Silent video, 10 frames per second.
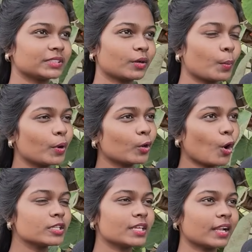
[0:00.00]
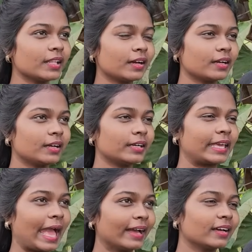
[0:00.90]
ரொம்ப க்ளோஸாக இருந்தாங்க
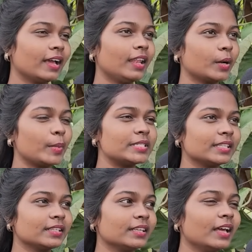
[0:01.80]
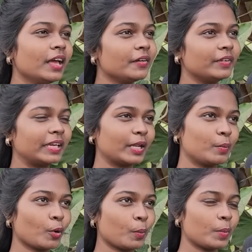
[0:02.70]
கேங்க எல்லாருமே சேர்ந்துட்டு
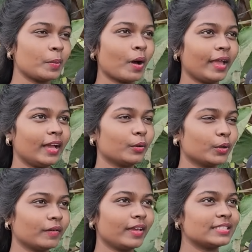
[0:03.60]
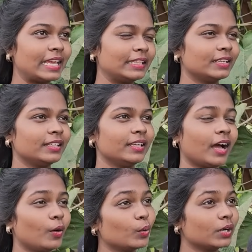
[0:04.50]
விக்ரம் ரொம்ப மாயா கூடவே சேர்ந்துட்டு
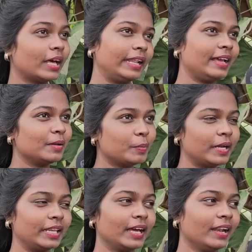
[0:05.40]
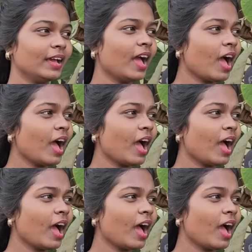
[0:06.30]
அவங்களுக்கு நிறைய ஹெல்ப் பண்ணியிருக்காரு